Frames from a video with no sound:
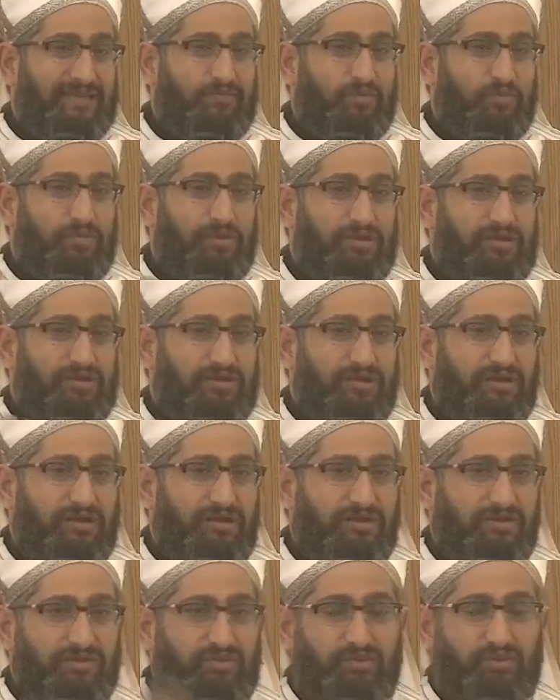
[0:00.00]
ته او
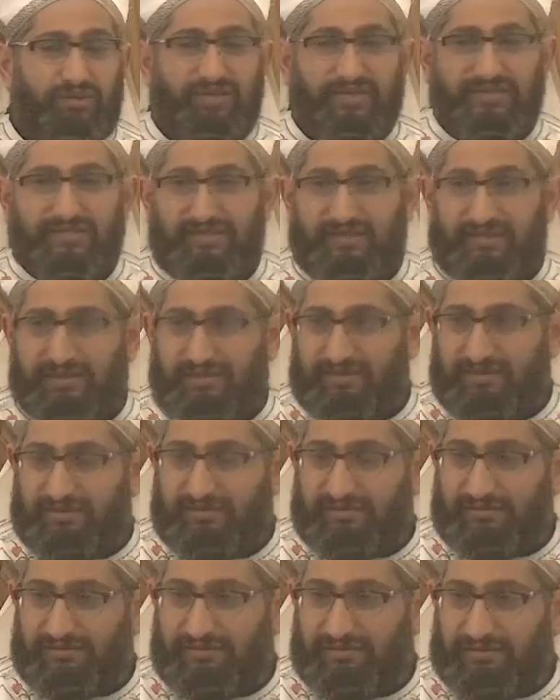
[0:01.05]
اول
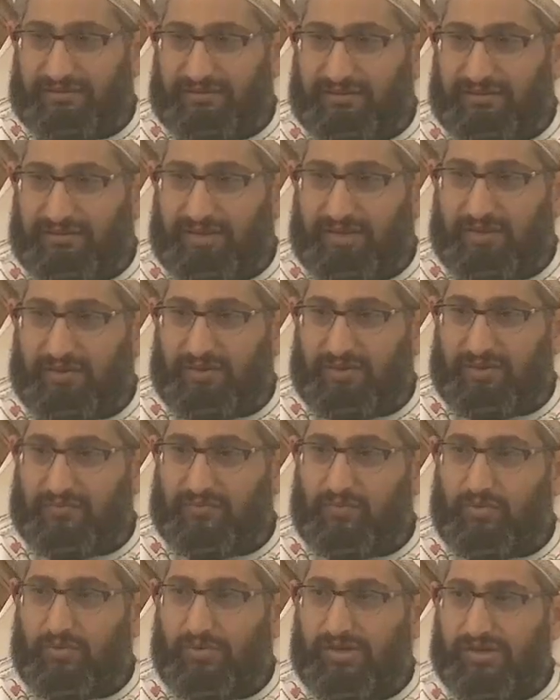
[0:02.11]
مفتاح للبر
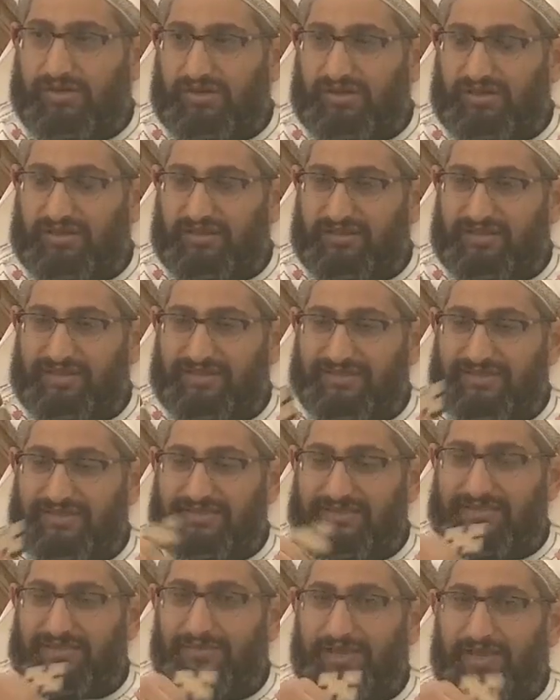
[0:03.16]
والتقوى
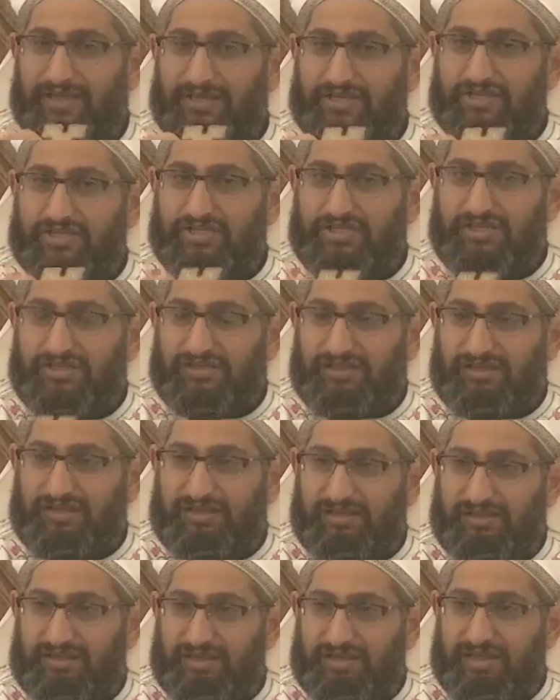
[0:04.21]
ان
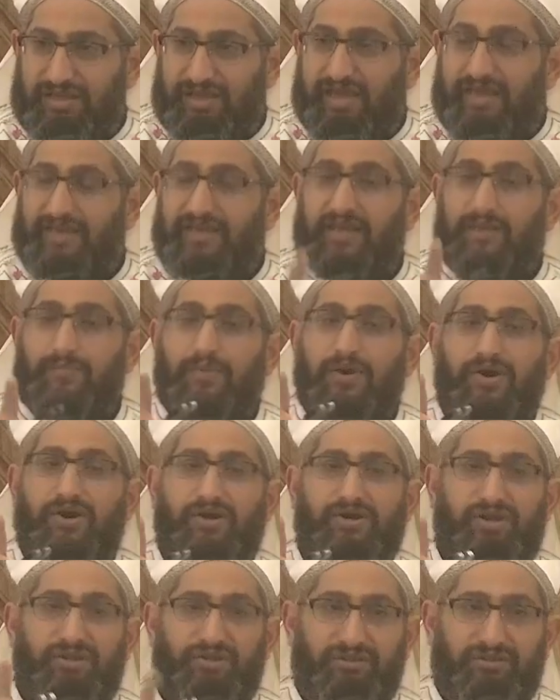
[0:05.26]
الانسان يشعر
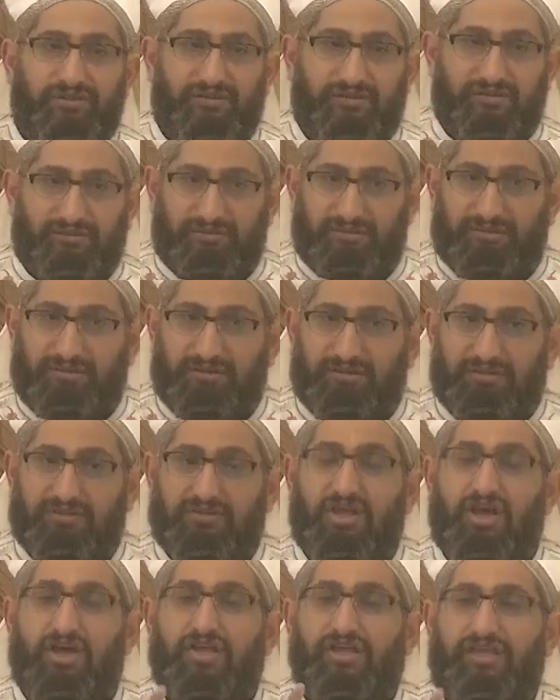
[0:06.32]
بخطيته
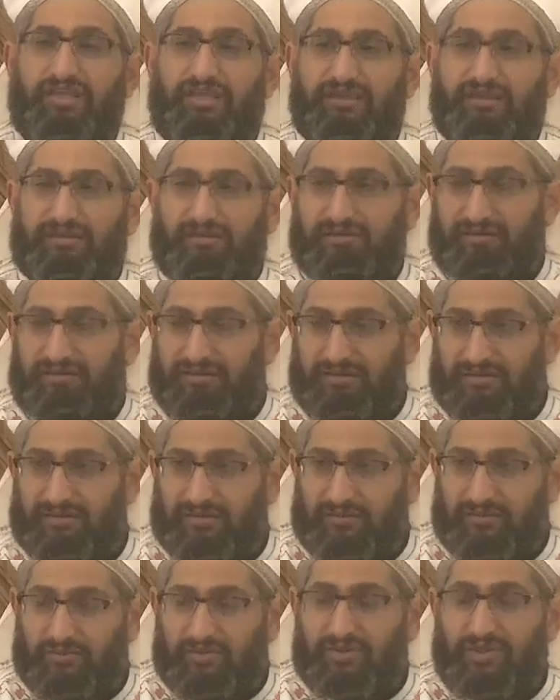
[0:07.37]
يبص جواه
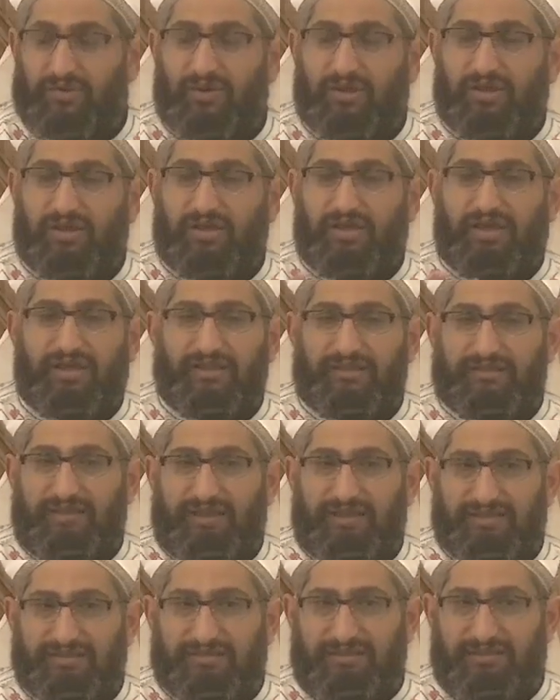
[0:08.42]
كده
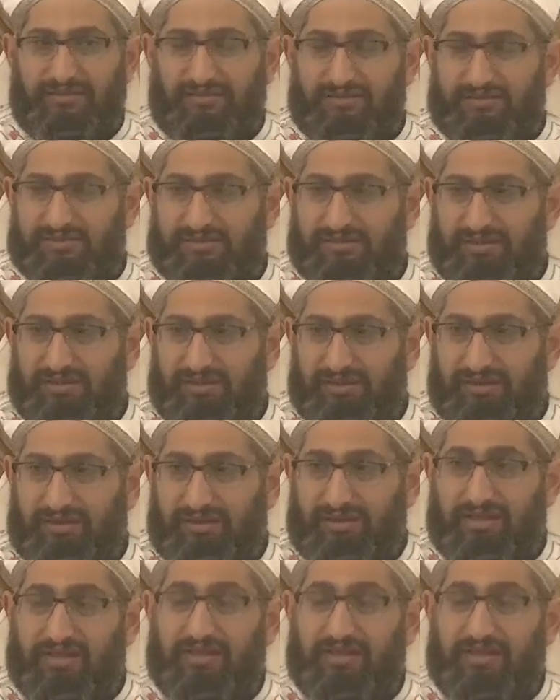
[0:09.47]
ويشوف ايه اللي معطله